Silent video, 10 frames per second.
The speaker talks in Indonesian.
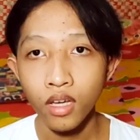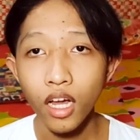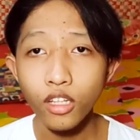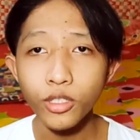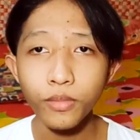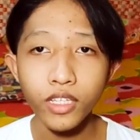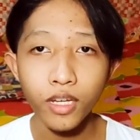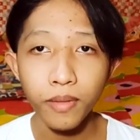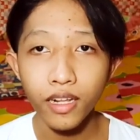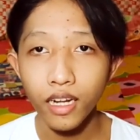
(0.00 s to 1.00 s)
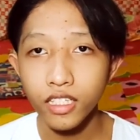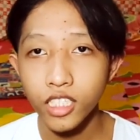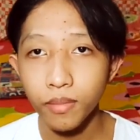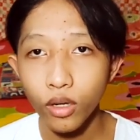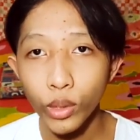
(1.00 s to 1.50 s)
Halo semuanya, balik lagi
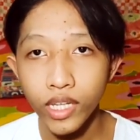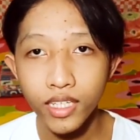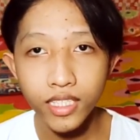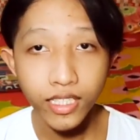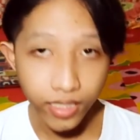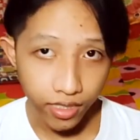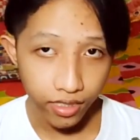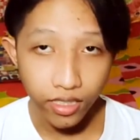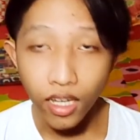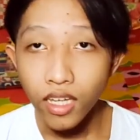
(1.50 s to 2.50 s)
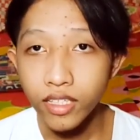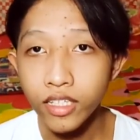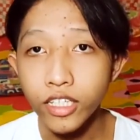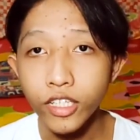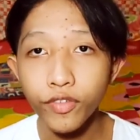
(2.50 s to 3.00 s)
sama gue Dani di sini.
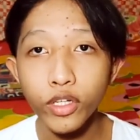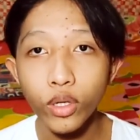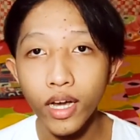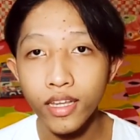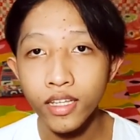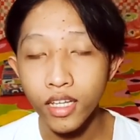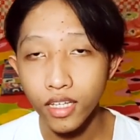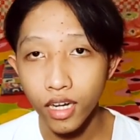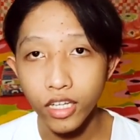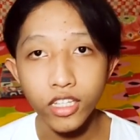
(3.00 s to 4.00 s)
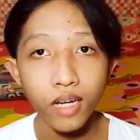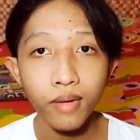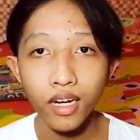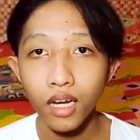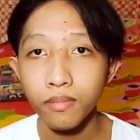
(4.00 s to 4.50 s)
Jadi di video kali ini adalah kita
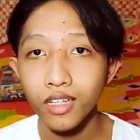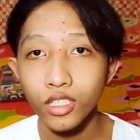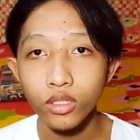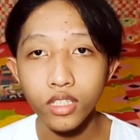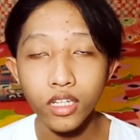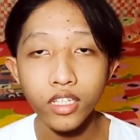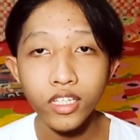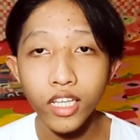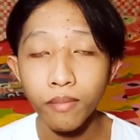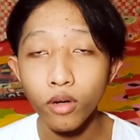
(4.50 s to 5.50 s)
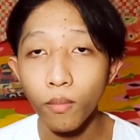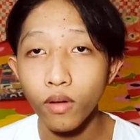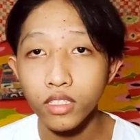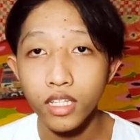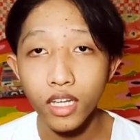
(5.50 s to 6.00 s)
bakal melanjutkan game
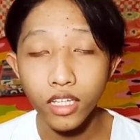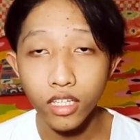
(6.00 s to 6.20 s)
Roblox lagi